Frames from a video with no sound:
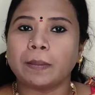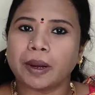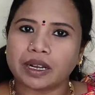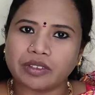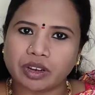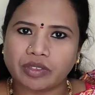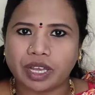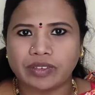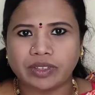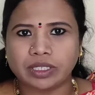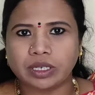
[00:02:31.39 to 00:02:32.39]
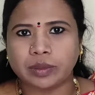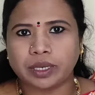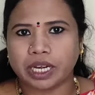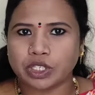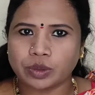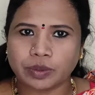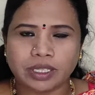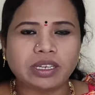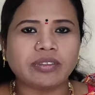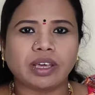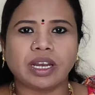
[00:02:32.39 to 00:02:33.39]
பண வருவாய் வந்து நம்ம நினச்ச
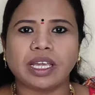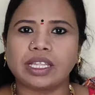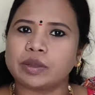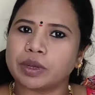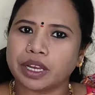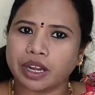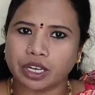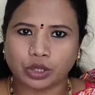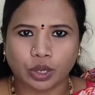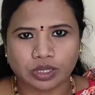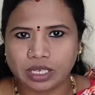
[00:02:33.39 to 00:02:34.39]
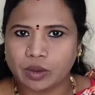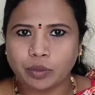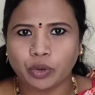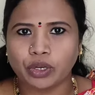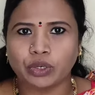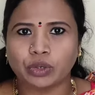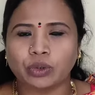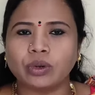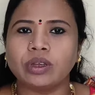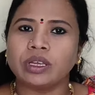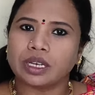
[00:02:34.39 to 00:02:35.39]
மாதிரி வரலை இந்த மாதிரியான தாட்ஸ் எல்லாம் போய்கிட்டு
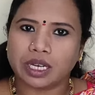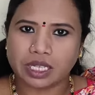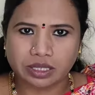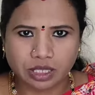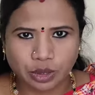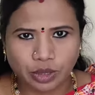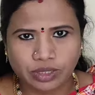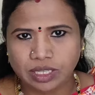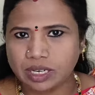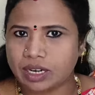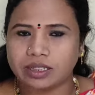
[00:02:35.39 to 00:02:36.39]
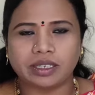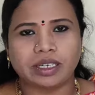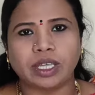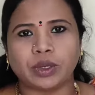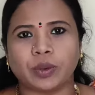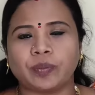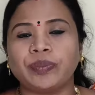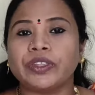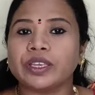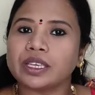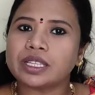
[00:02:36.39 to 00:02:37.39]
இருக்கோம் நிஜத்துலேயும் அதுதான் நடந்துக்கிட்டே இருக்கும்
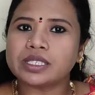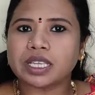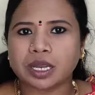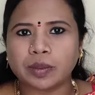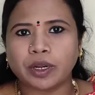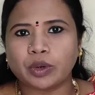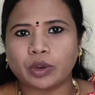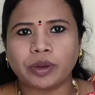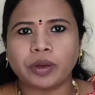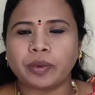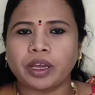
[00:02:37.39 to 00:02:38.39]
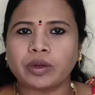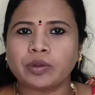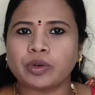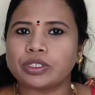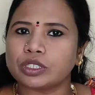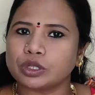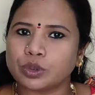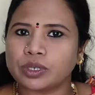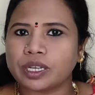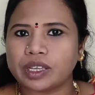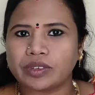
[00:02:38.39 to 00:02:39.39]
இதை சரி பண்ணணும் அப்படின்னு பார்க்கும்பொழுது
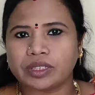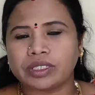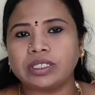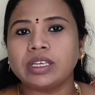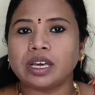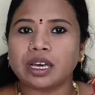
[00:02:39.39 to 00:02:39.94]
துர்கை வந்து